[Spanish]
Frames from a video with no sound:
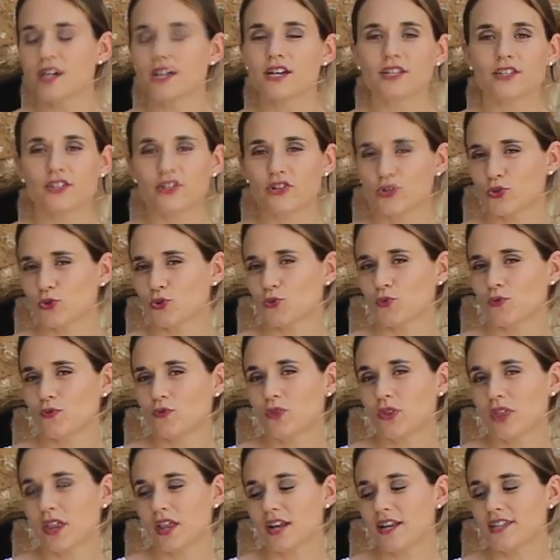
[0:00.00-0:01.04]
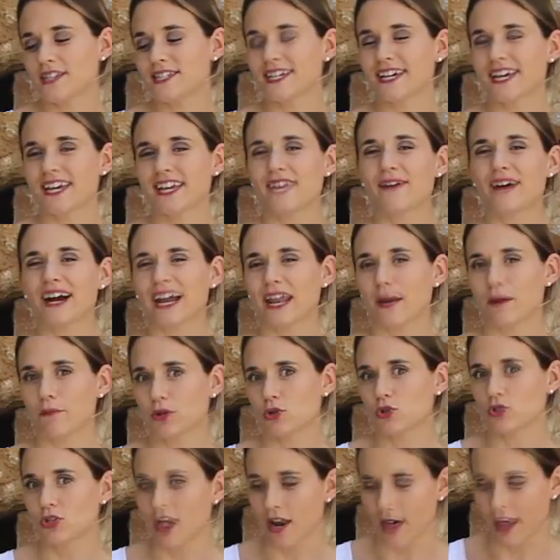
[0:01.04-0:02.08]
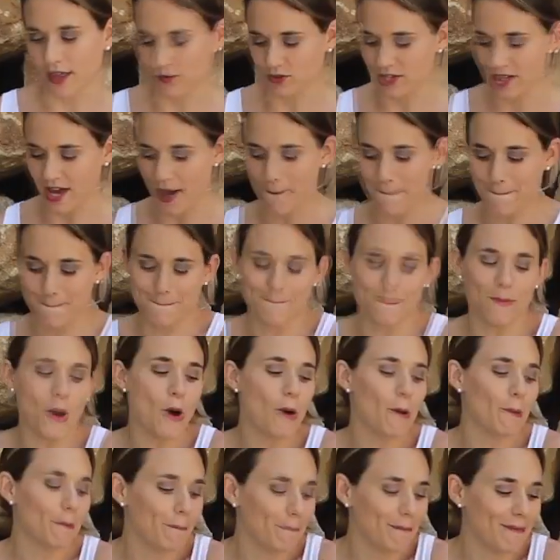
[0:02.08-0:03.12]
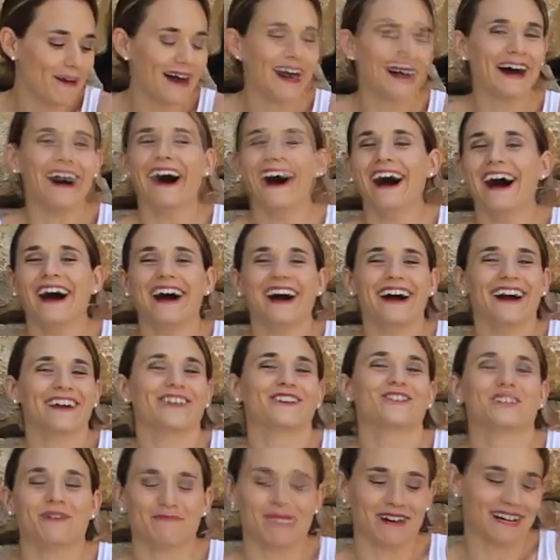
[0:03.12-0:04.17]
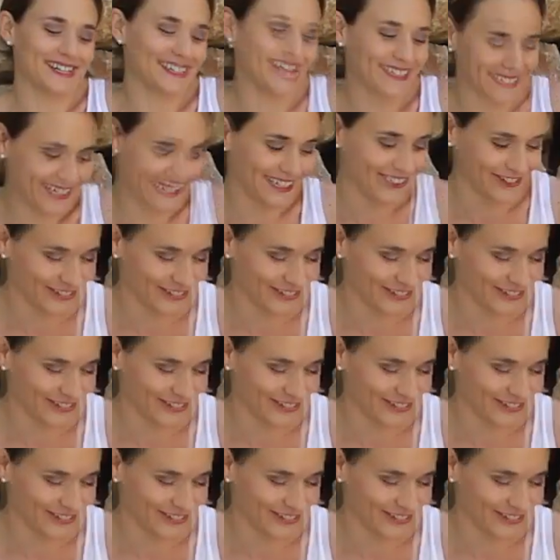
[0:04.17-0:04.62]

Y esto es un dulce de leche que lleva caramelo salado, o sea, ¡bomba! Cosa más rica no